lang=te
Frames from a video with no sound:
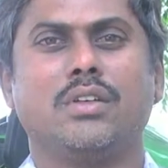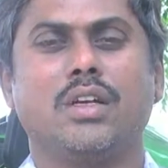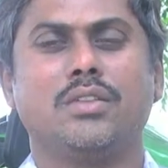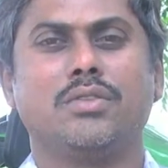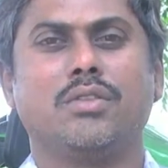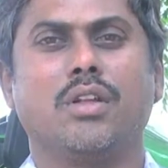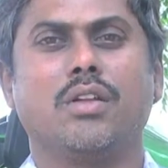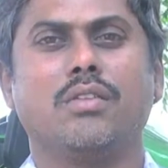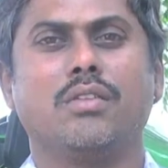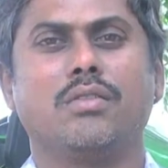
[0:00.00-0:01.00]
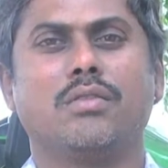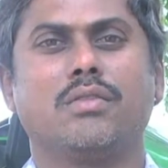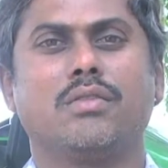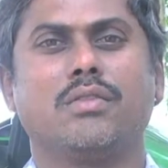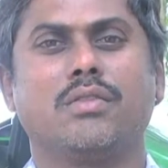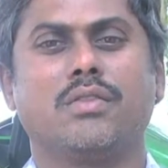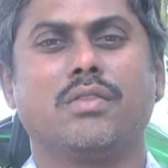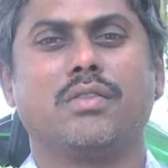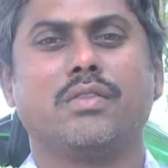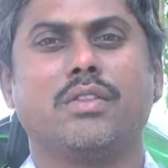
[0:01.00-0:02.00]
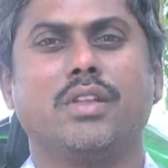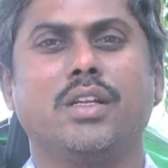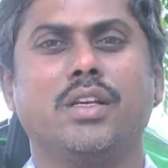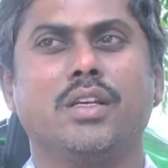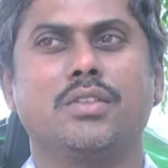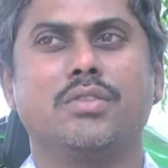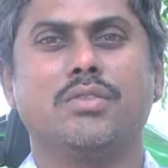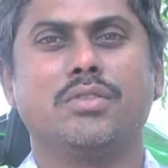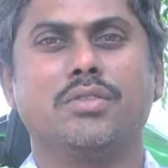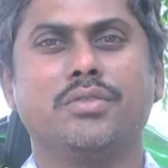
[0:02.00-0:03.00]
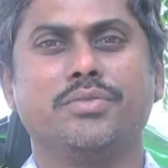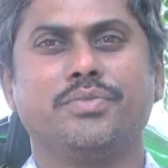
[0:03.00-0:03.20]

రైతు సోదరులు బిన్ని వేసుకోవచ్చు